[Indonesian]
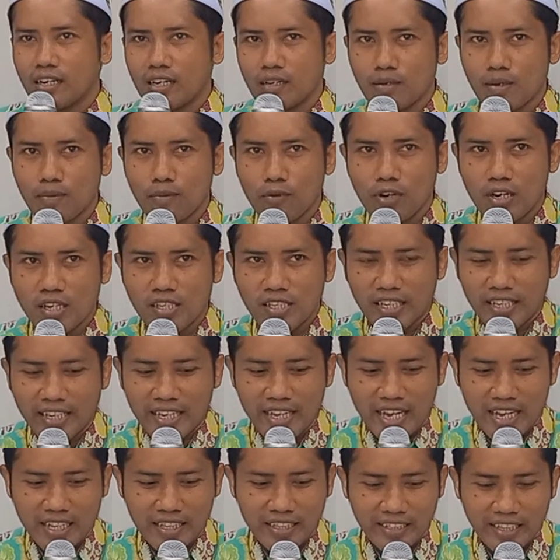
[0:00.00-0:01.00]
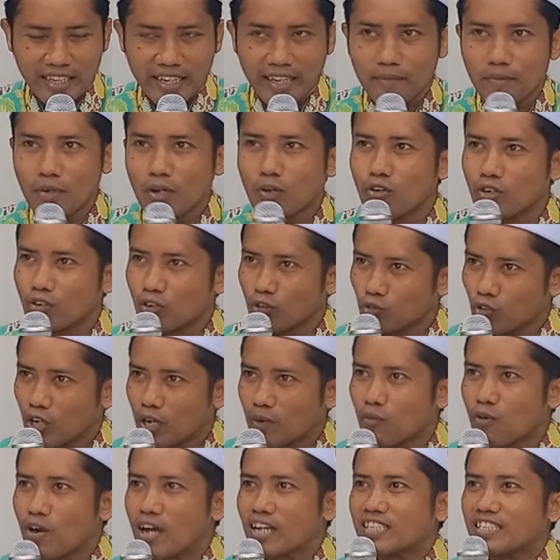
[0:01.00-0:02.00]
Nama boleh sake ate. Pakun kau
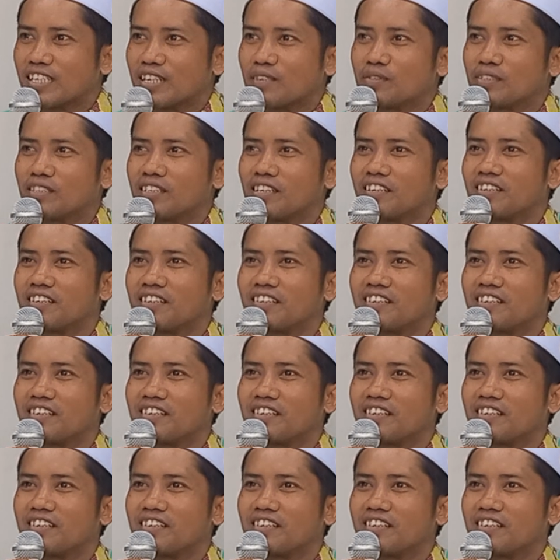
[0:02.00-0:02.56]
puasa gitu.